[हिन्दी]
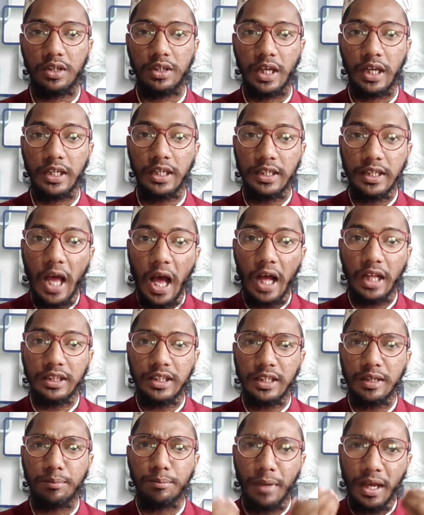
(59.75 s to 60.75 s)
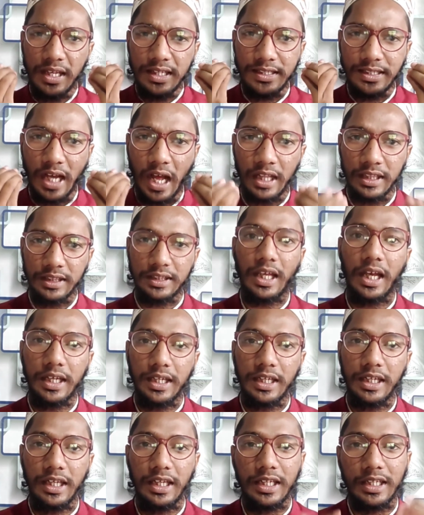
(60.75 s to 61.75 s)
यानी ला अदरी मैं जानता
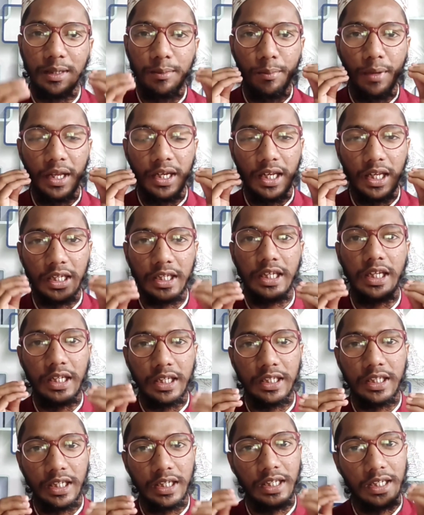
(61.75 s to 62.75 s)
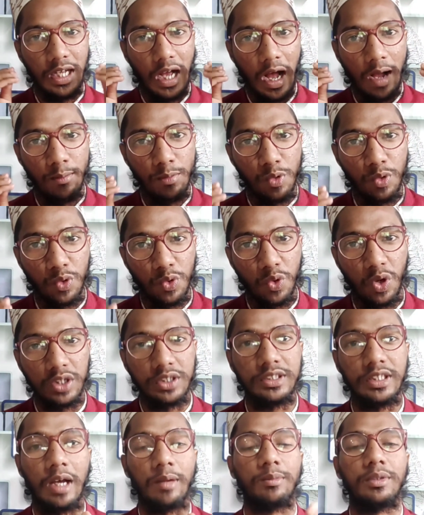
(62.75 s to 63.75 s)
ही नहीं कि मैंने किन किन कामों को
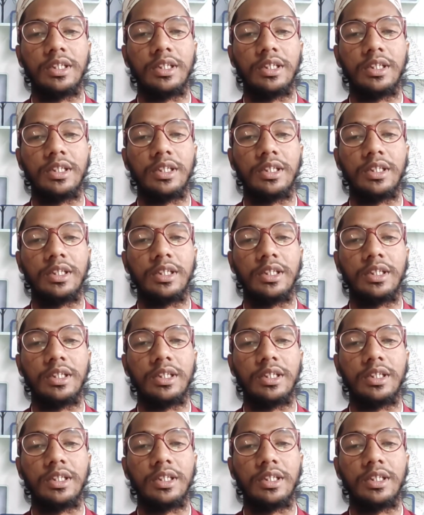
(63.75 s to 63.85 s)
अंजाम